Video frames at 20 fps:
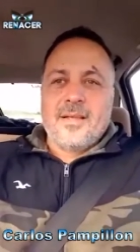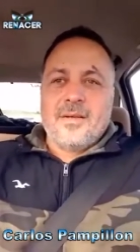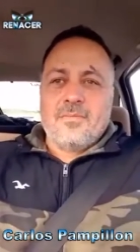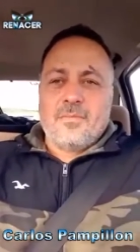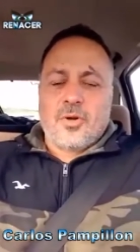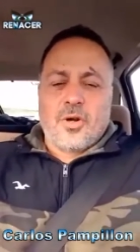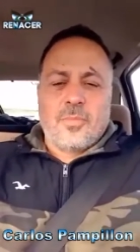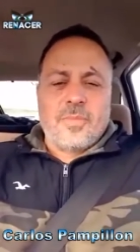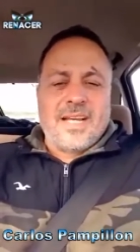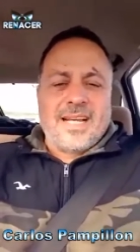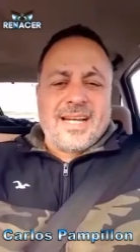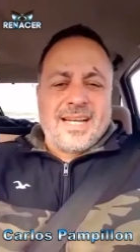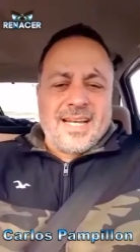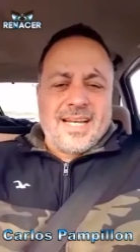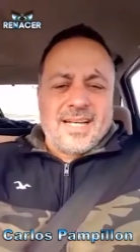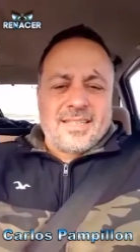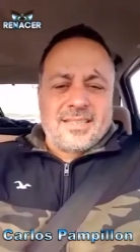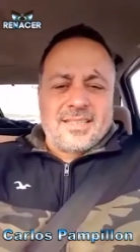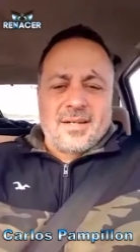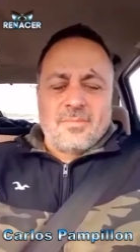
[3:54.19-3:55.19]
por mi
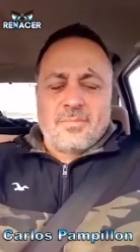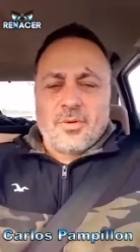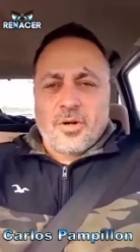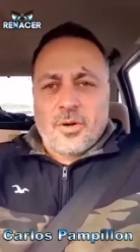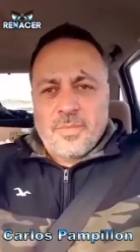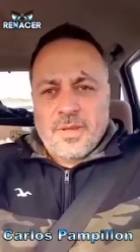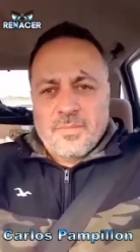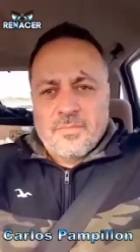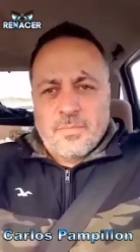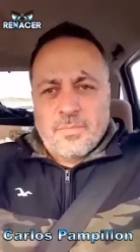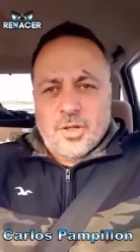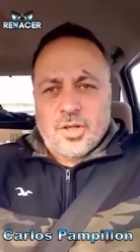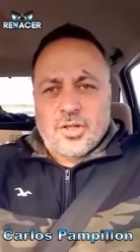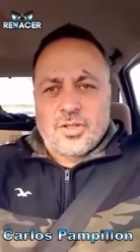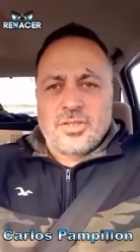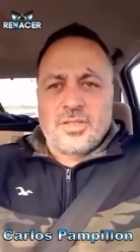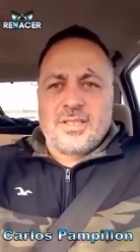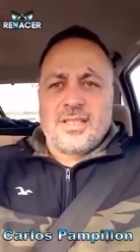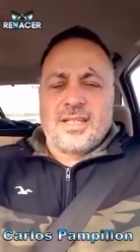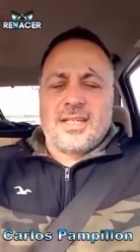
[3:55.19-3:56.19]
carácter, por mi
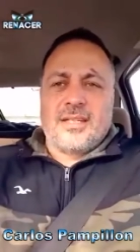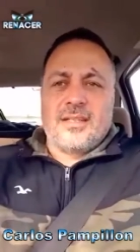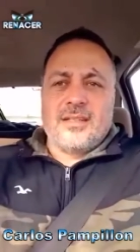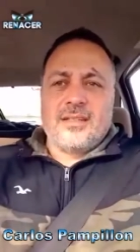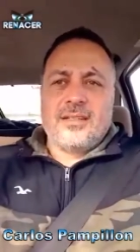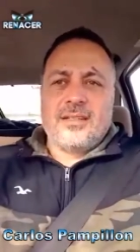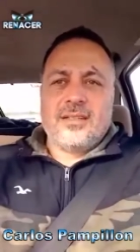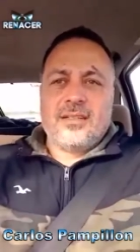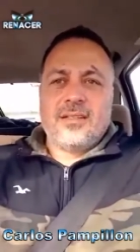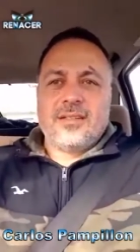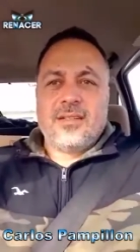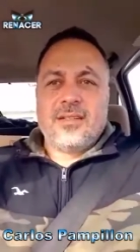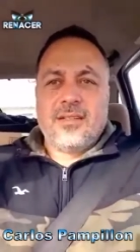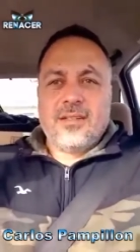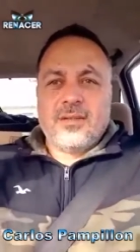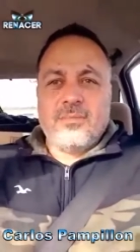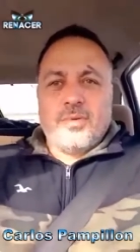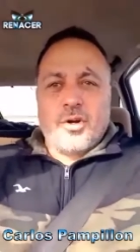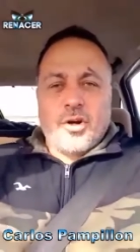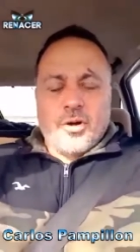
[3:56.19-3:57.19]
impronta,
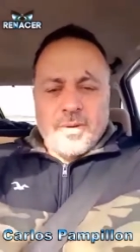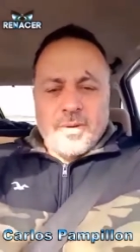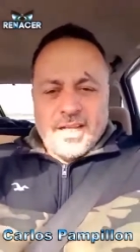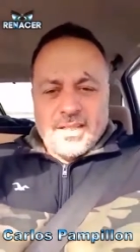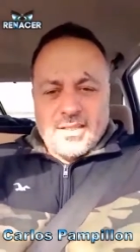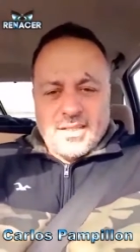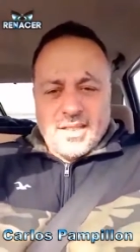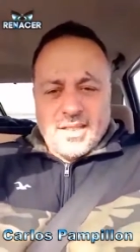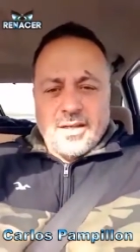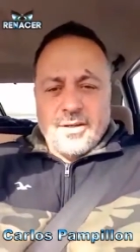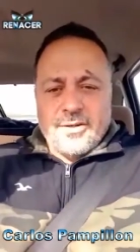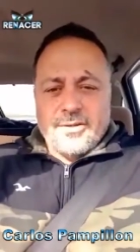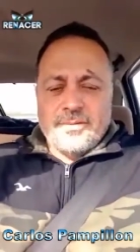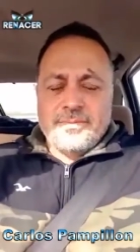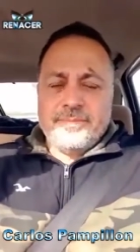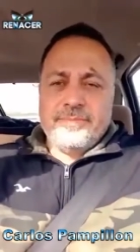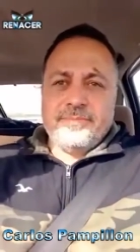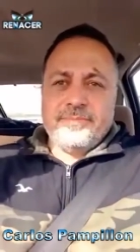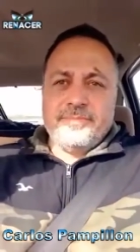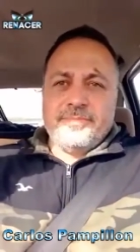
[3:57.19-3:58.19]
por mi estilo.
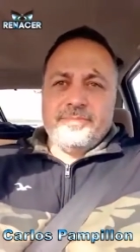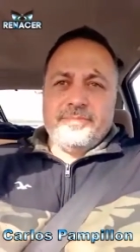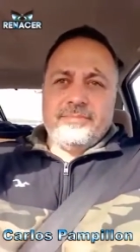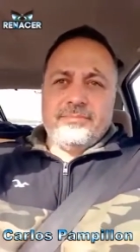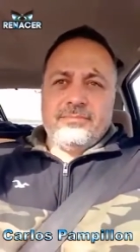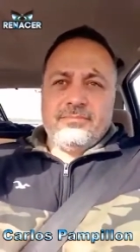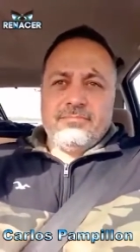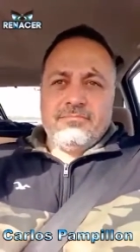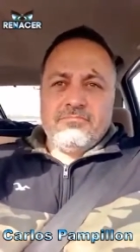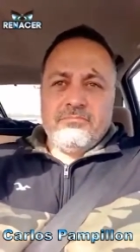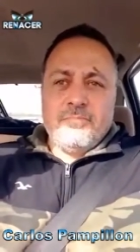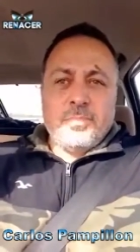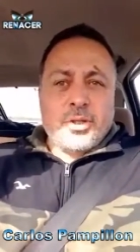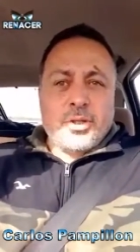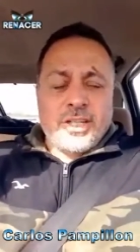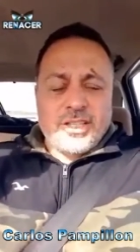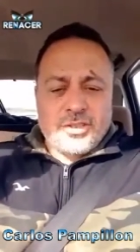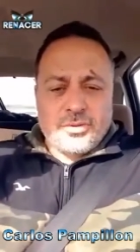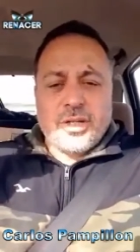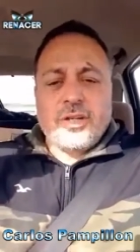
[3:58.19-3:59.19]
Por
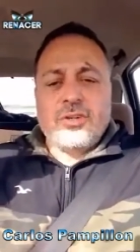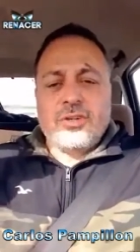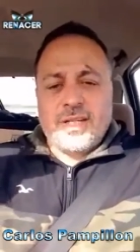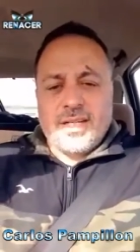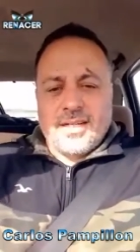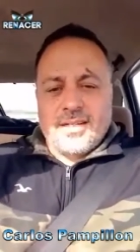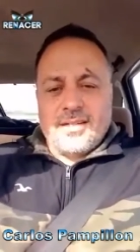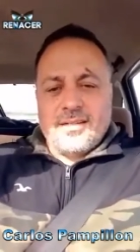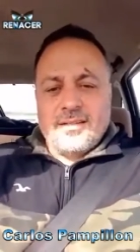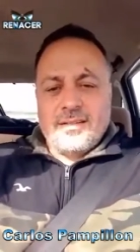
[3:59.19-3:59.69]
eso ahora